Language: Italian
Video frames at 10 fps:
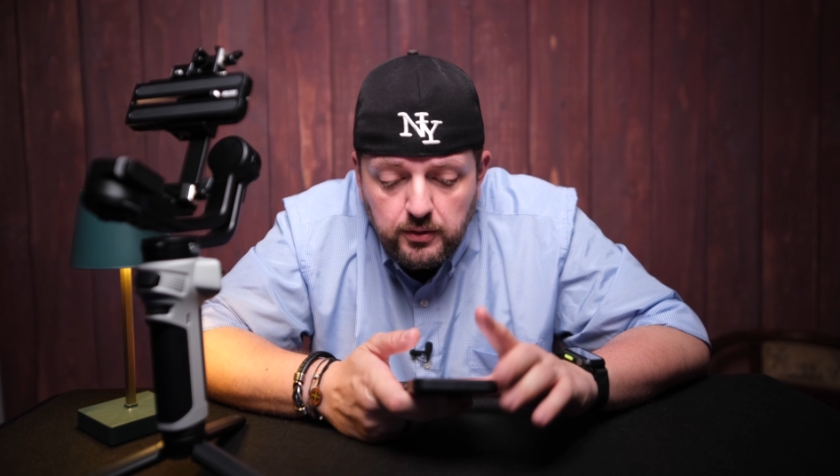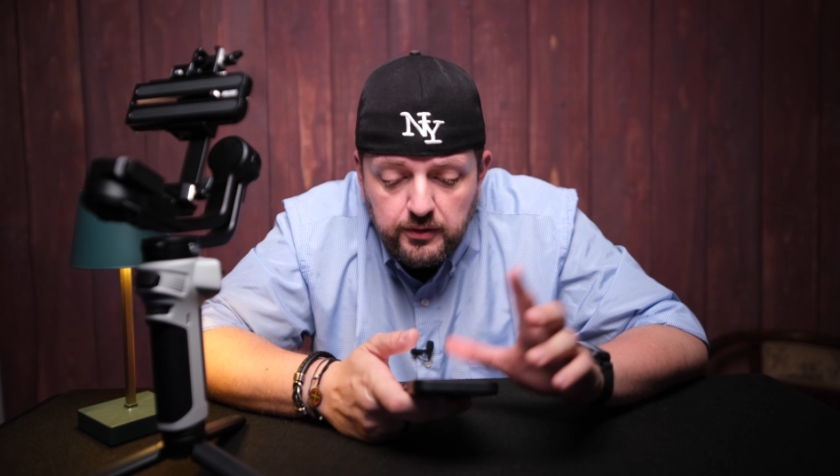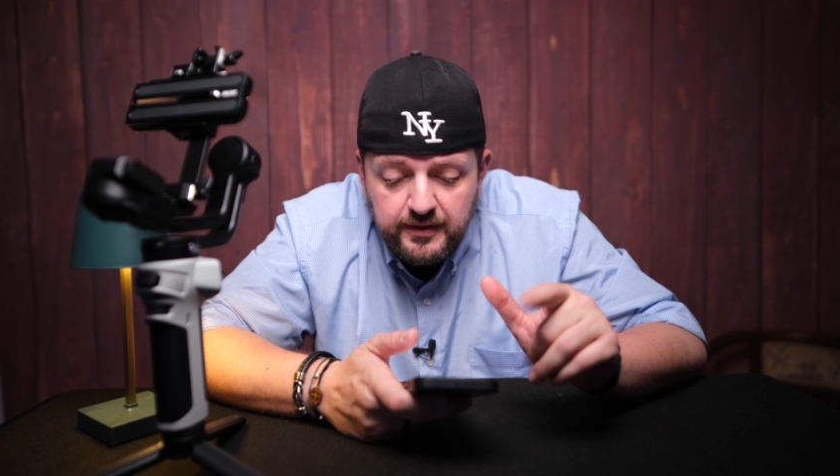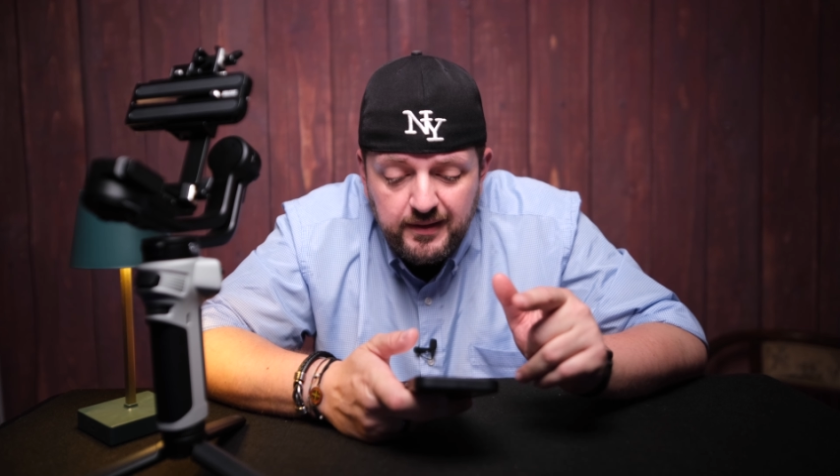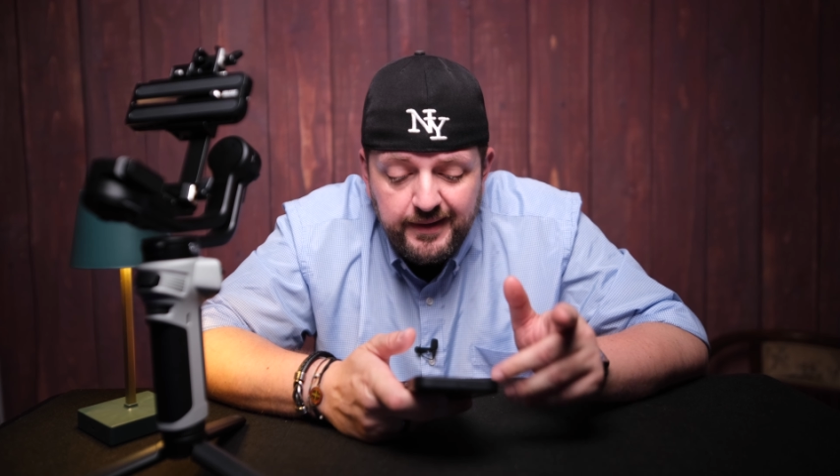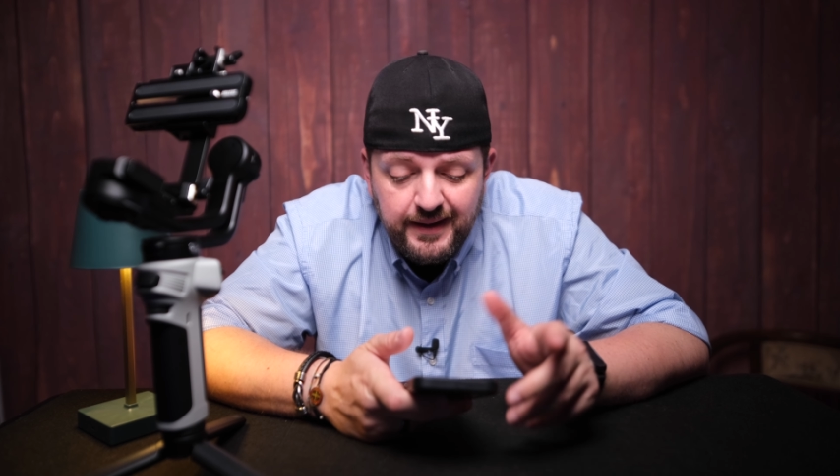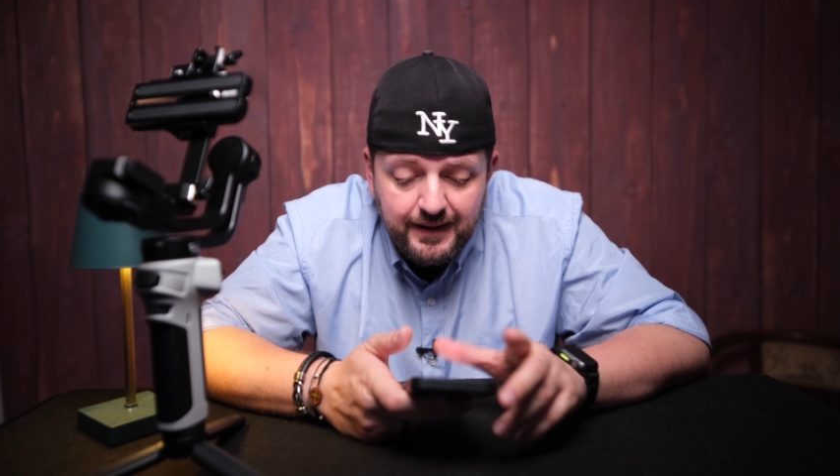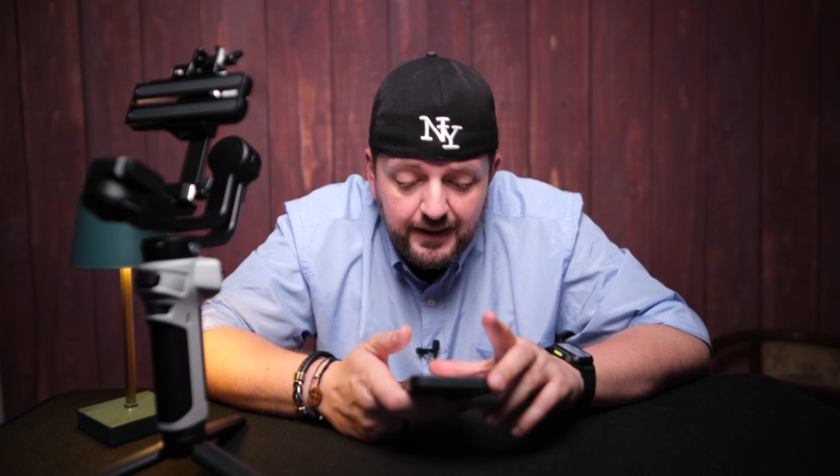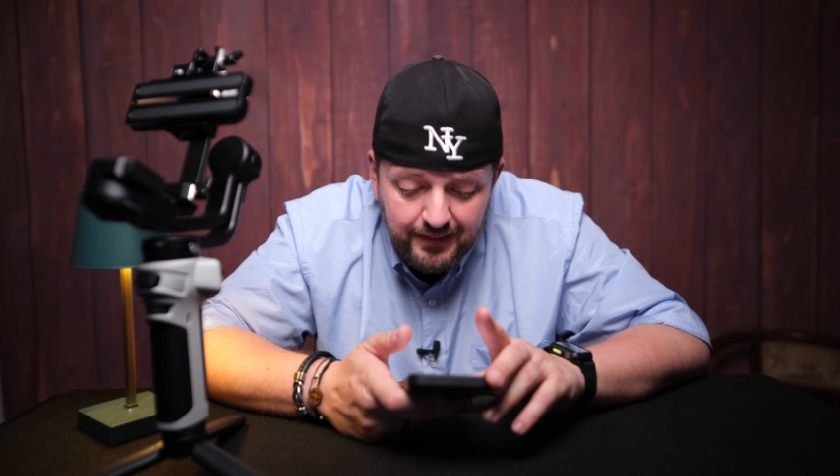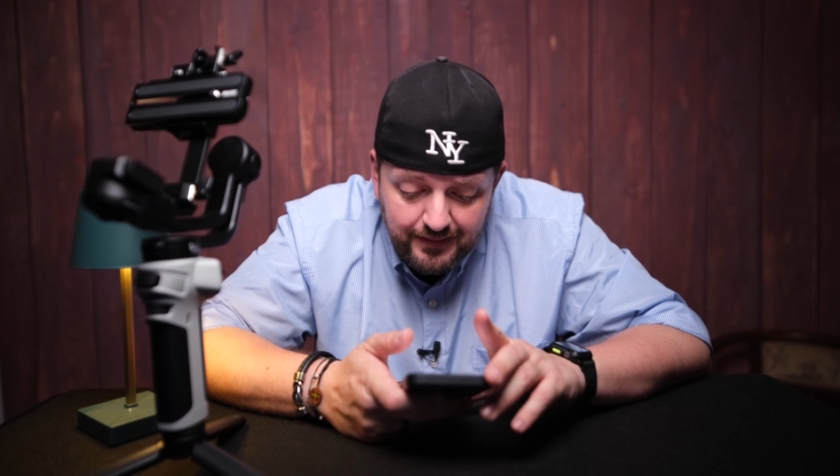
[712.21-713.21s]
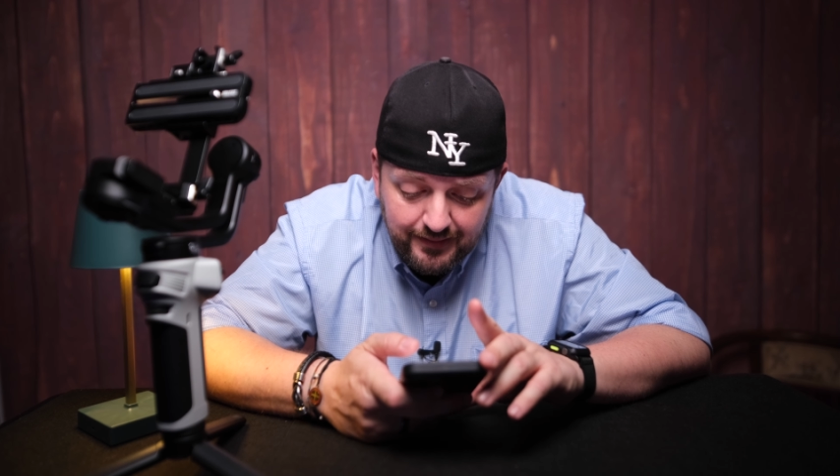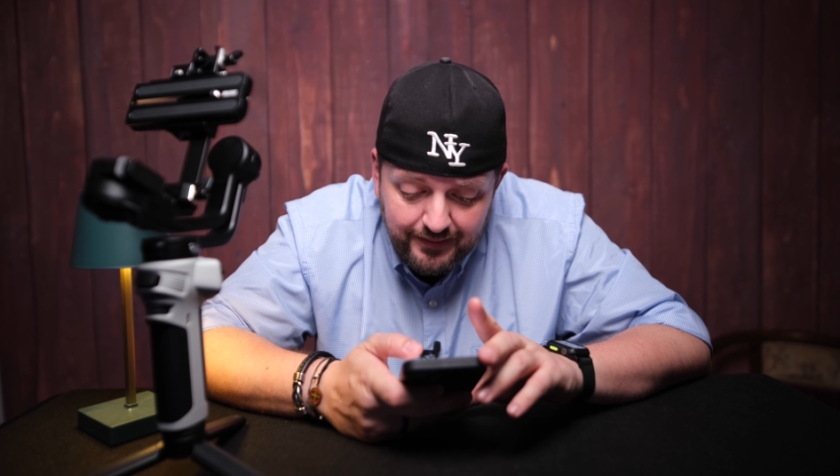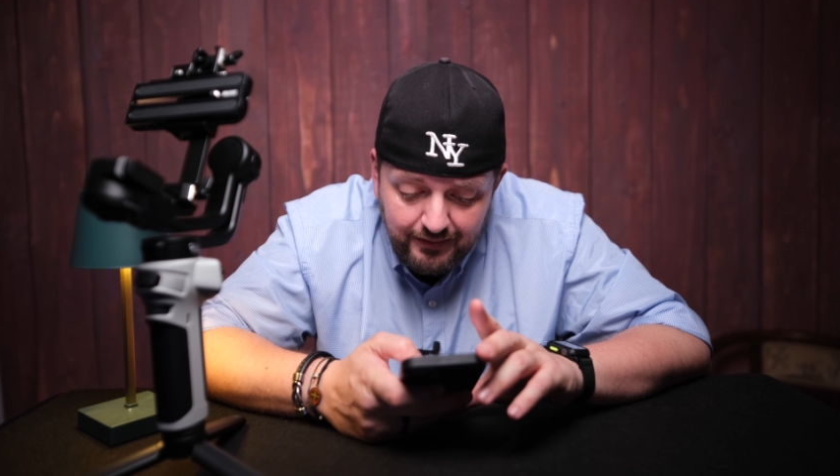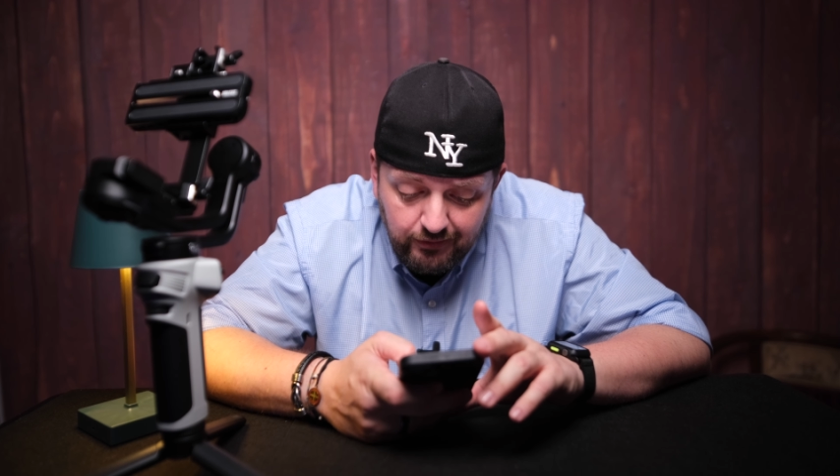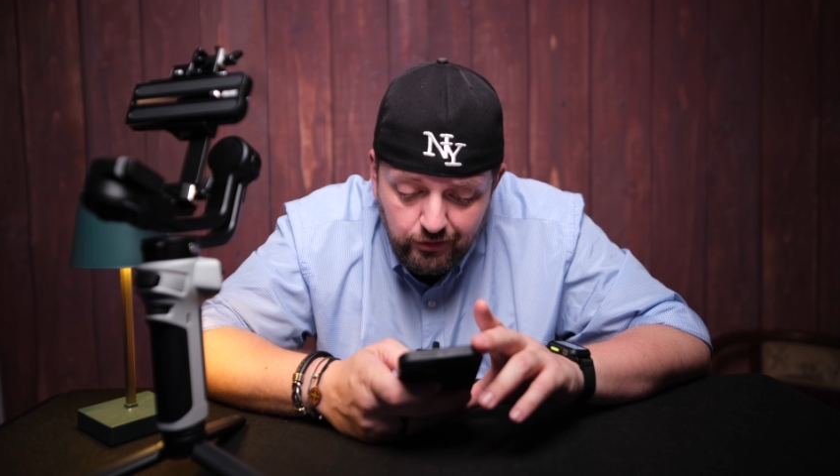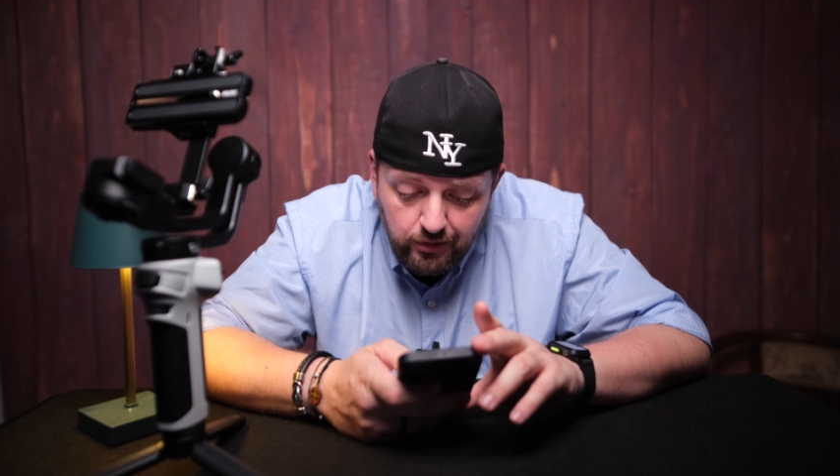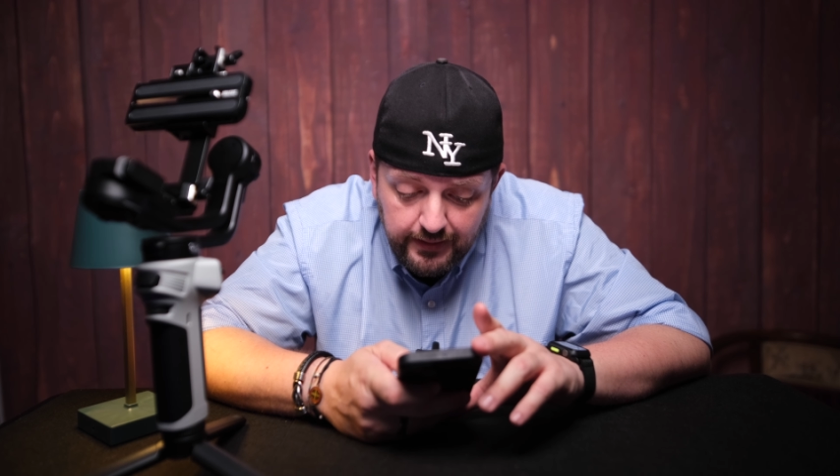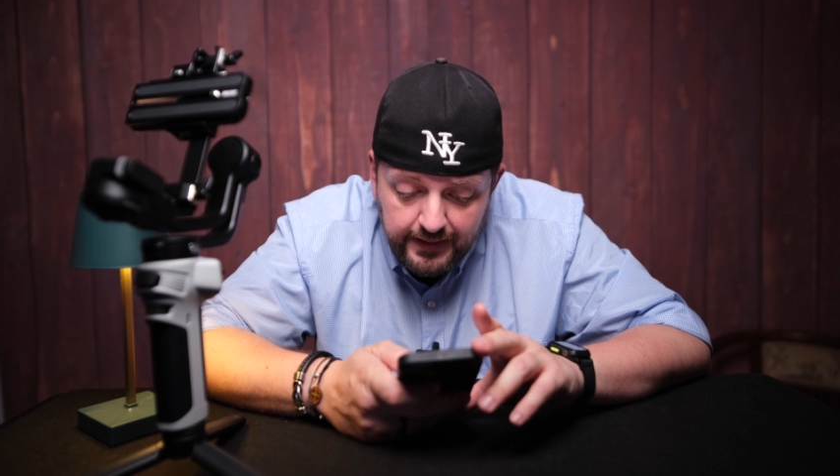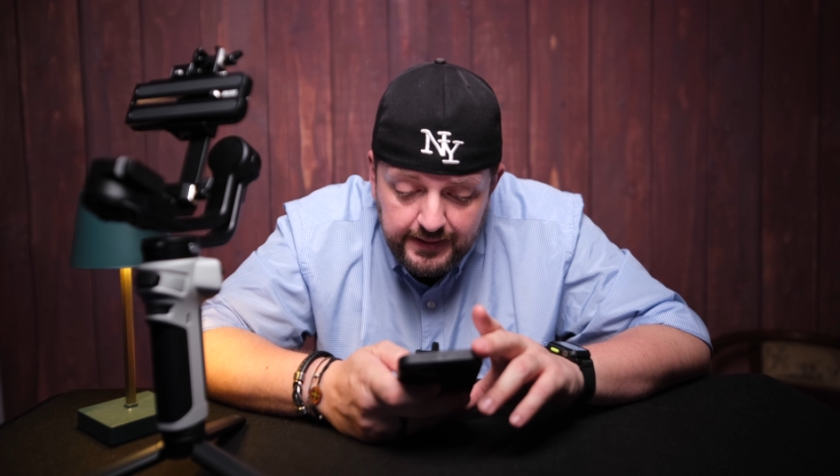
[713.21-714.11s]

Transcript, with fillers: costa, il link in descrizione.